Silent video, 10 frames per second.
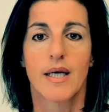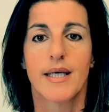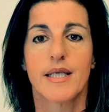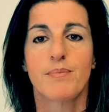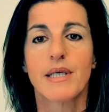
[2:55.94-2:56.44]

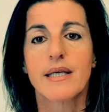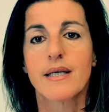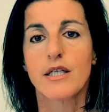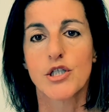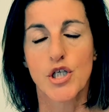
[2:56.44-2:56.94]
I picchi
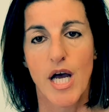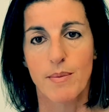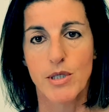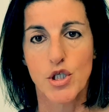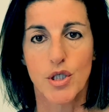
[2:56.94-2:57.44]

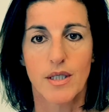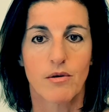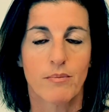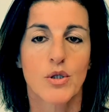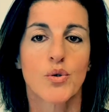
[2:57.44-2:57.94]
glicemici nel
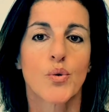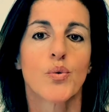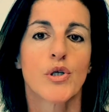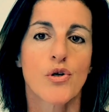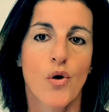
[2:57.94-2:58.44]
momento in
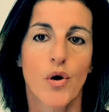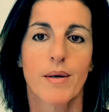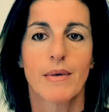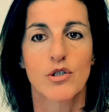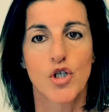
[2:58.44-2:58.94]
cui noi
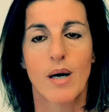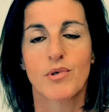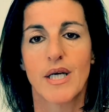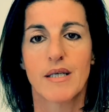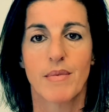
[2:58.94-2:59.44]
mangiamo
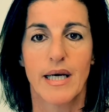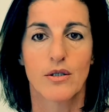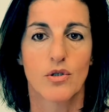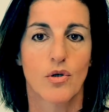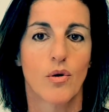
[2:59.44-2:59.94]
un
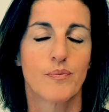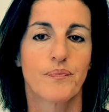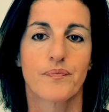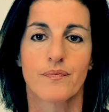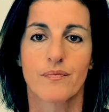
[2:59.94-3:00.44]
alimento
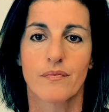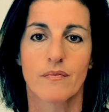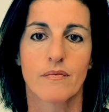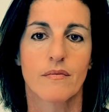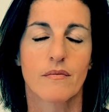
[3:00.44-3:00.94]
mh,
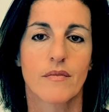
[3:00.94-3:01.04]
mm,